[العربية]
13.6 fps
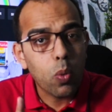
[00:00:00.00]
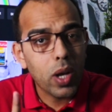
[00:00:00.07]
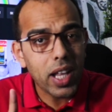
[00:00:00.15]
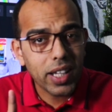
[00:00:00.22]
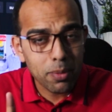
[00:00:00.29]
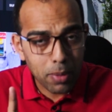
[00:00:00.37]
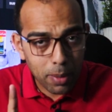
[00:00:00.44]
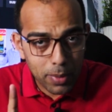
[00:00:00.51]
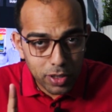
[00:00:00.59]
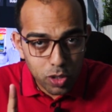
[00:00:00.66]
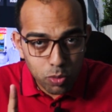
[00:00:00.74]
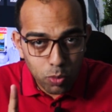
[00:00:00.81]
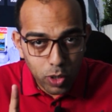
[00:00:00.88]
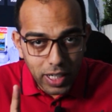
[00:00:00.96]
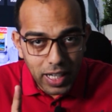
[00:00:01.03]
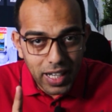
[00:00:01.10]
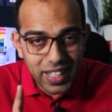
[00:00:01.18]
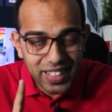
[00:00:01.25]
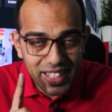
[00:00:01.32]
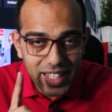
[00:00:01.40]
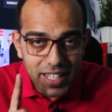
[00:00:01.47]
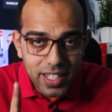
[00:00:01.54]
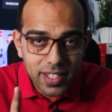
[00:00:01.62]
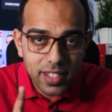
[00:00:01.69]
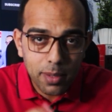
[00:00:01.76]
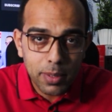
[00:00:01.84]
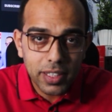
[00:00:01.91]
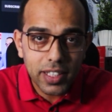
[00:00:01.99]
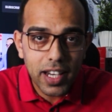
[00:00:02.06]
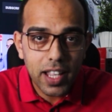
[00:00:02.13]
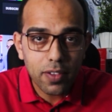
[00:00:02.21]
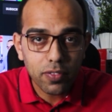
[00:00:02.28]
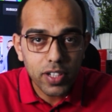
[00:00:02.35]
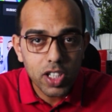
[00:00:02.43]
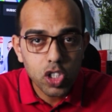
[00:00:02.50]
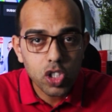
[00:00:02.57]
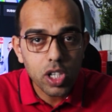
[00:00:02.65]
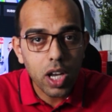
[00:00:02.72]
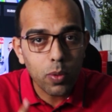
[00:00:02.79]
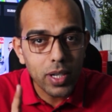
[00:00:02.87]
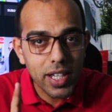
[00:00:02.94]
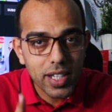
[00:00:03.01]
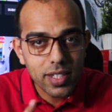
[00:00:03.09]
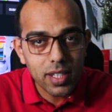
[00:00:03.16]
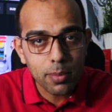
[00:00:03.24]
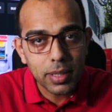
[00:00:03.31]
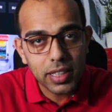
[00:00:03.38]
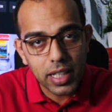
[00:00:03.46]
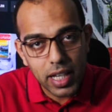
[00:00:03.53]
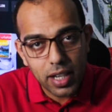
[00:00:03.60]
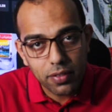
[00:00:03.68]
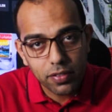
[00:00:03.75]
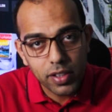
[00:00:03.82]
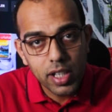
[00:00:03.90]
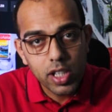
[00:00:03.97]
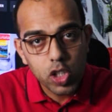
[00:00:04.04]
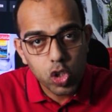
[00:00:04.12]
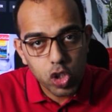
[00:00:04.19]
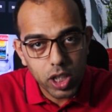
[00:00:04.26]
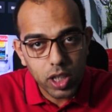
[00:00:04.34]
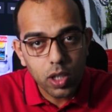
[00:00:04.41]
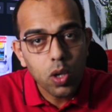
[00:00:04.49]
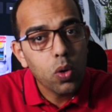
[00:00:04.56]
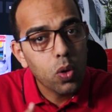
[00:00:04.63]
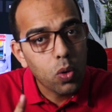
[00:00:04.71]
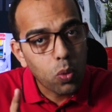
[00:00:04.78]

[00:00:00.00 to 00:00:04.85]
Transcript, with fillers: ولكن ما عملتش مراجعه للاكس 8000 اتش او الاكس 8000 جي